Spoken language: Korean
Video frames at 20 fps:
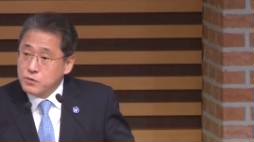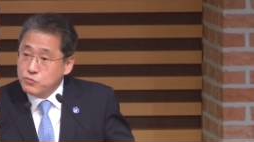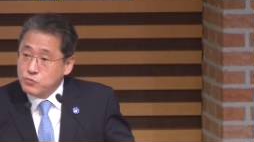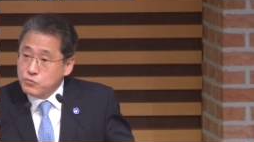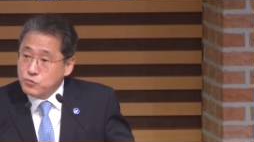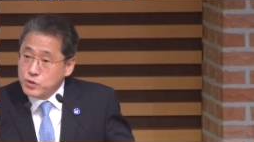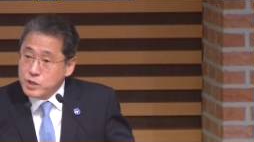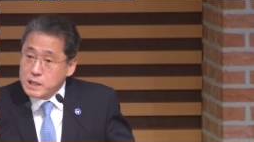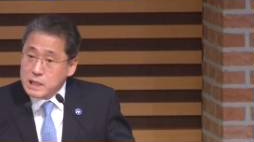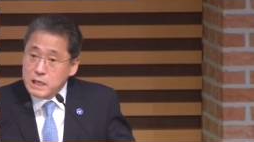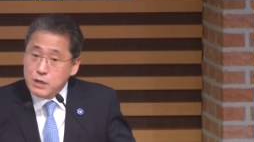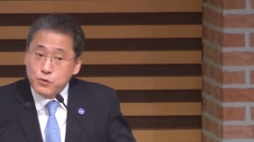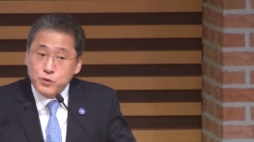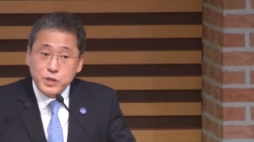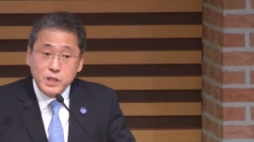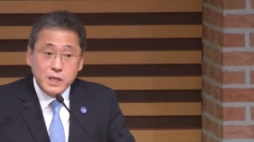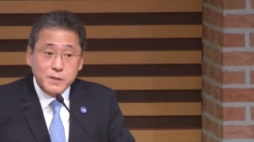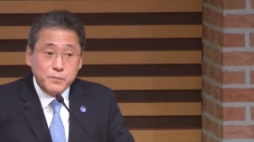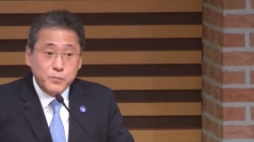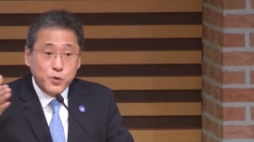우리
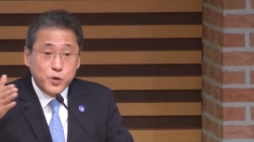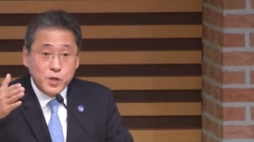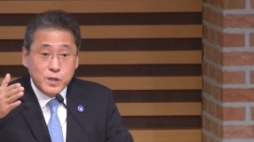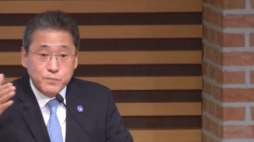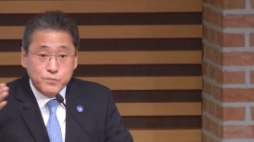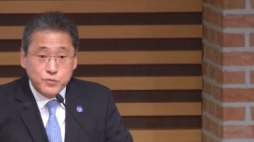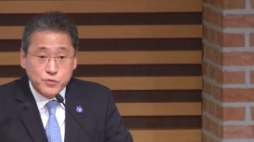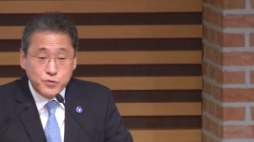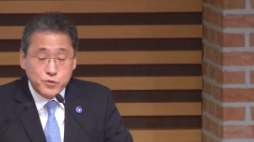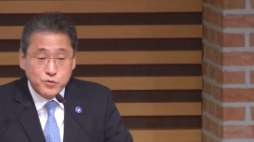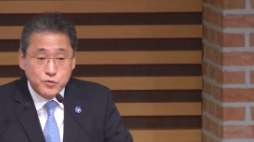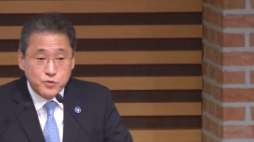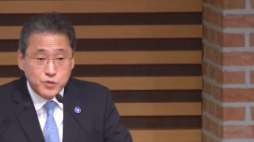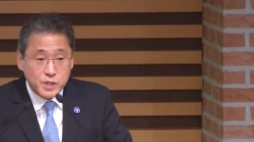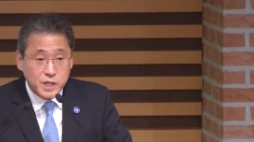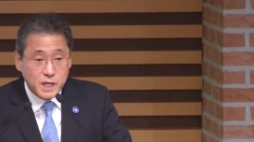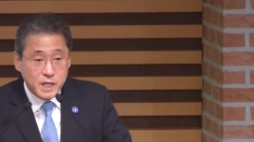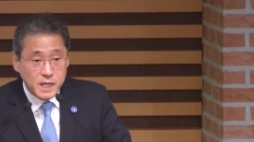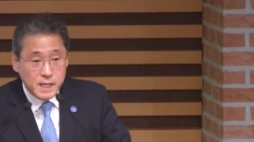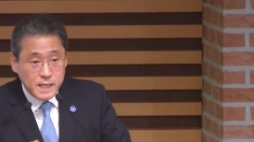가운데 모인 분들
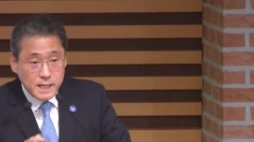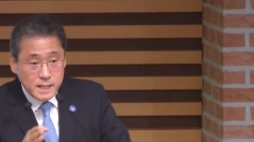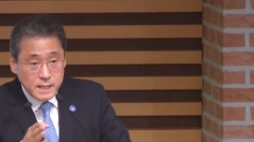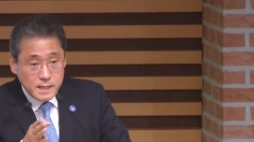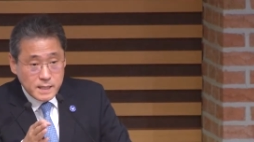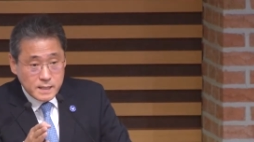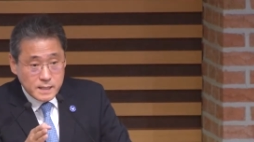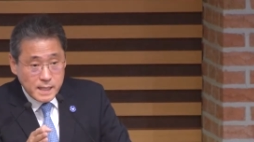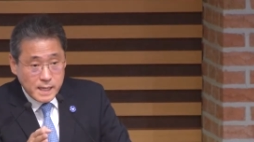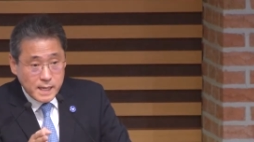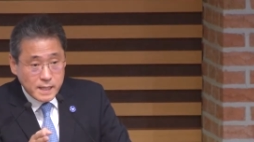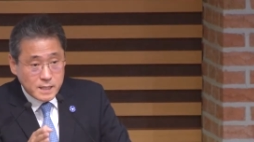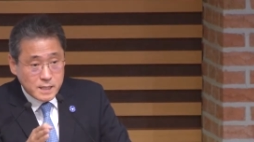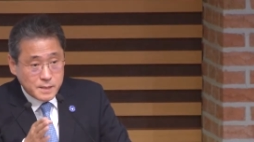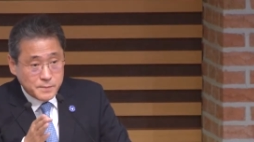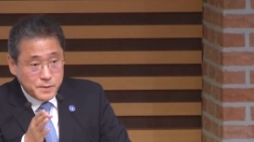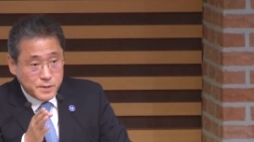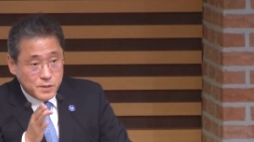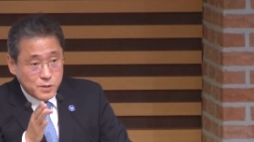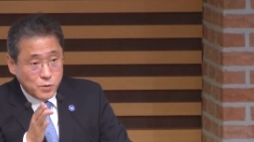중에
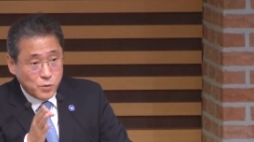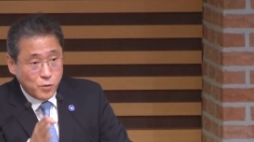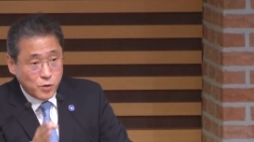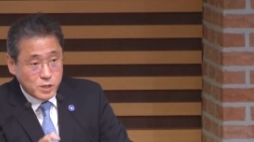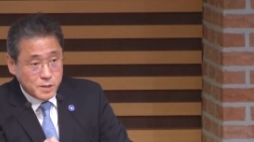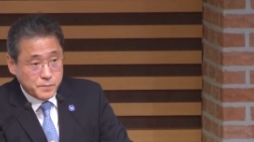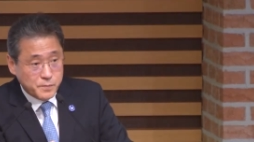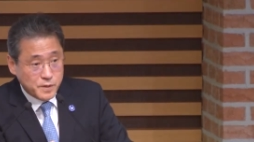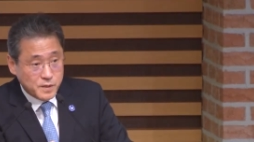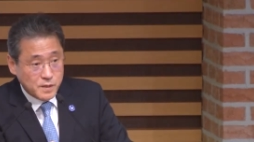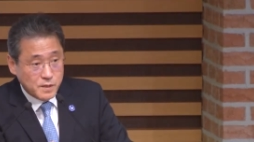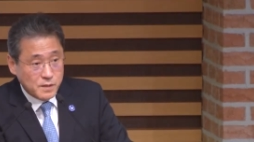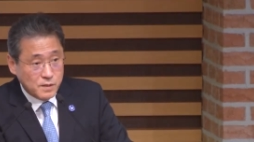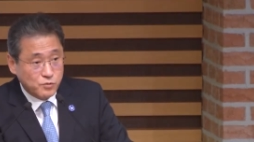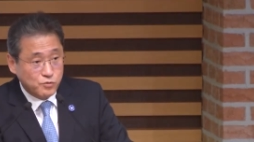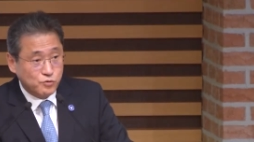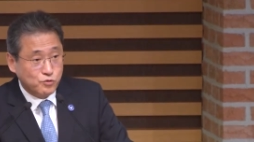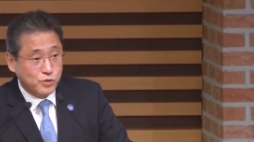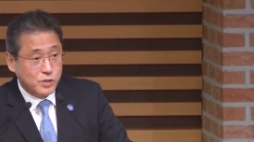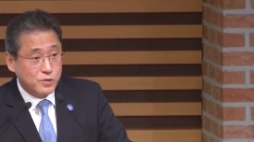40에서 50%는
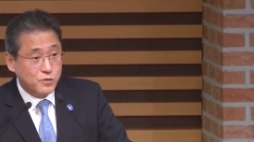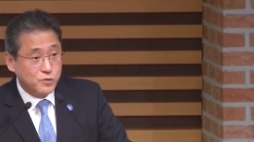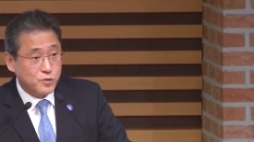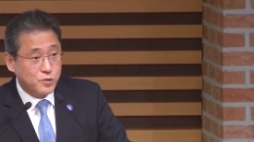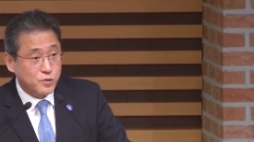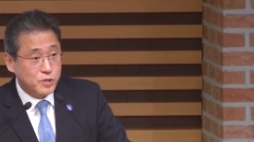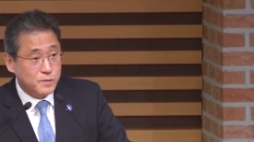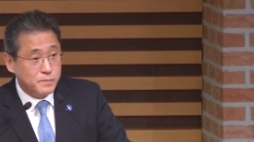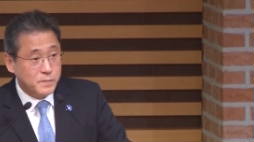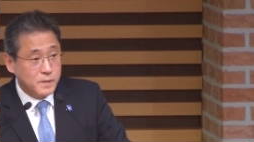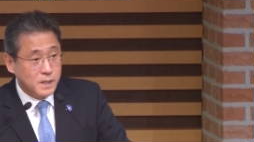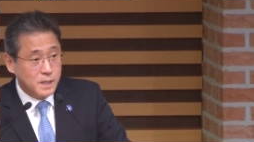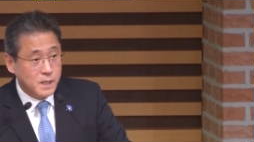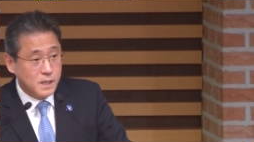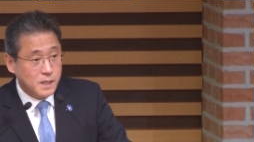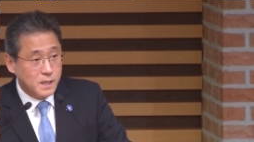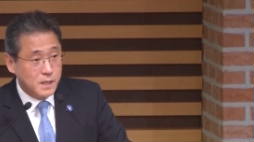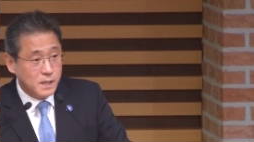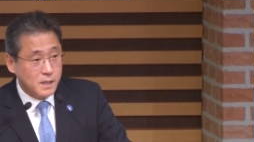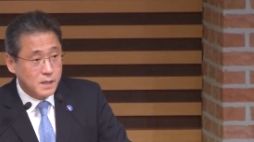누구의 후손입니까?
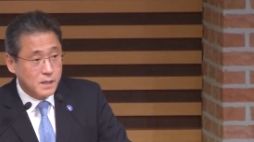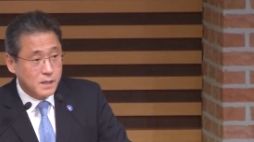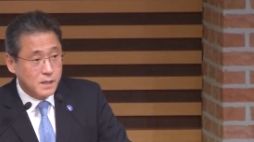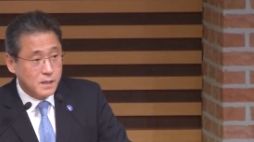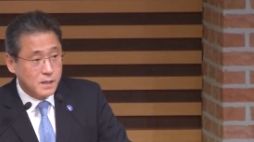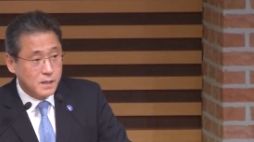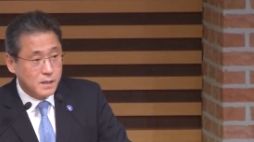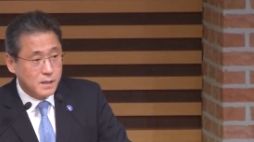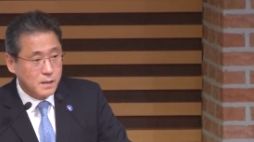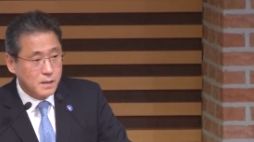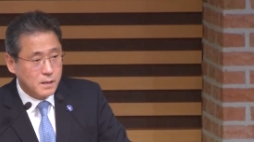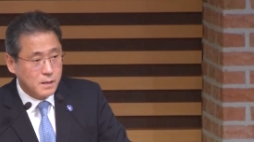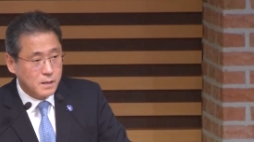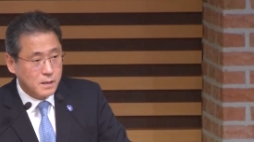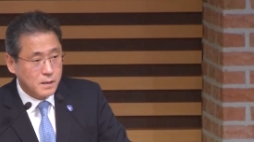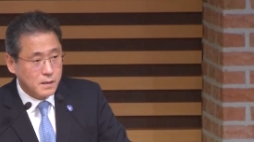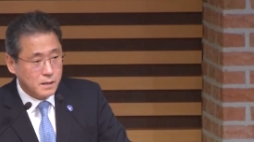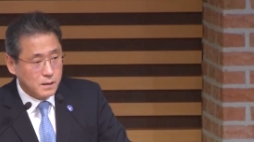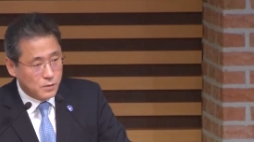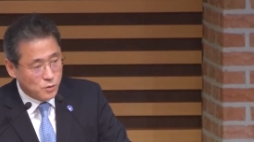
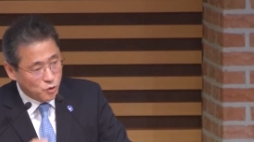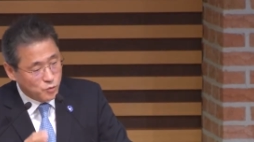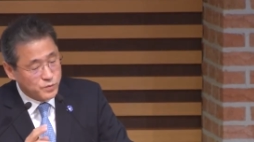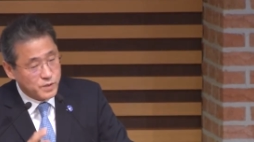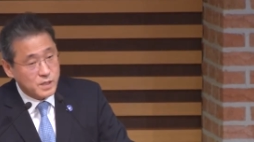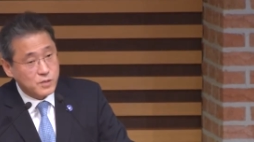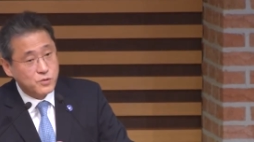노비의